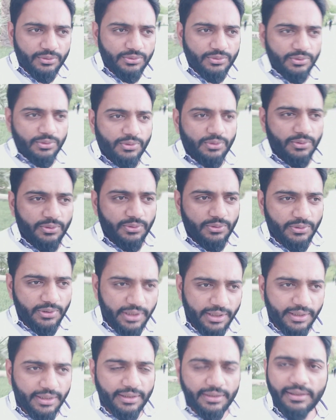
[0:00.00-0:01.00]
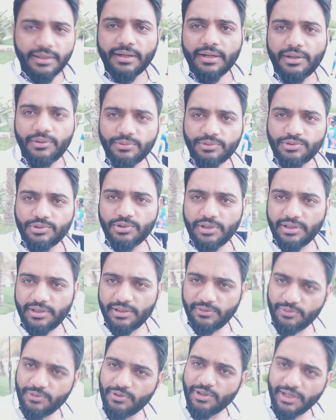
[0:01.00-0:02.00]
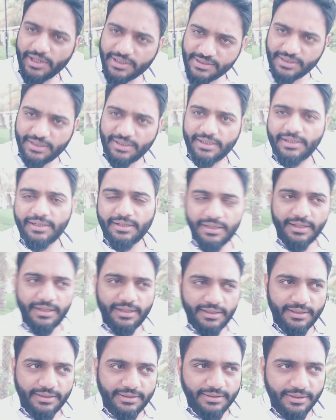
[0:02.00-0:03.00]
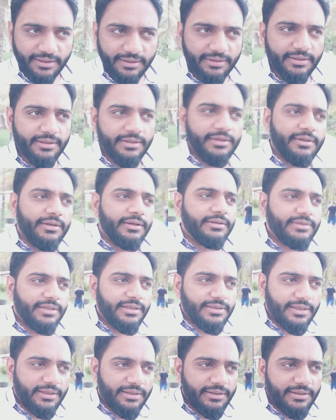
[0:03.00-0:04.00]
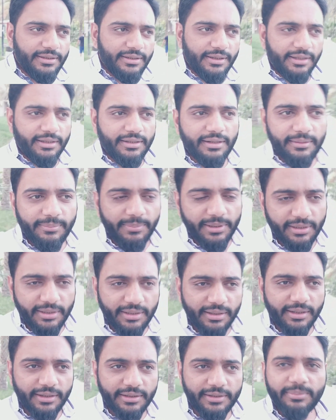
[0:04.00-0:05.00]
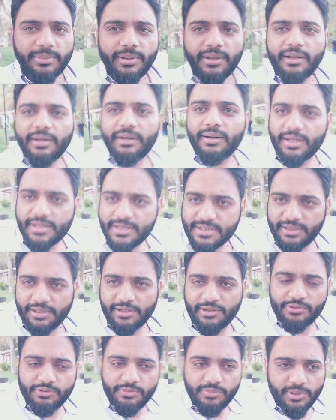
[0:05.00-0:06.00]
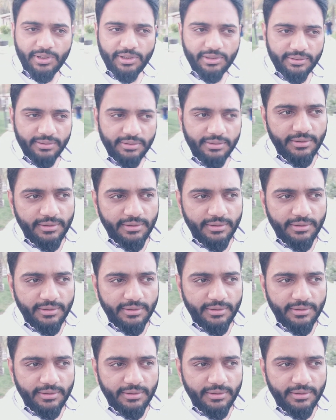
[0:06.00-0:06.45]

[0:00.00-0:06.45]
तो एक आधा राउंड जो है वो एक्स्ट्रा ही लगा लेते हैं जैसे कि अकेला बंदा कहीं बाहर रास्ते के ऊपर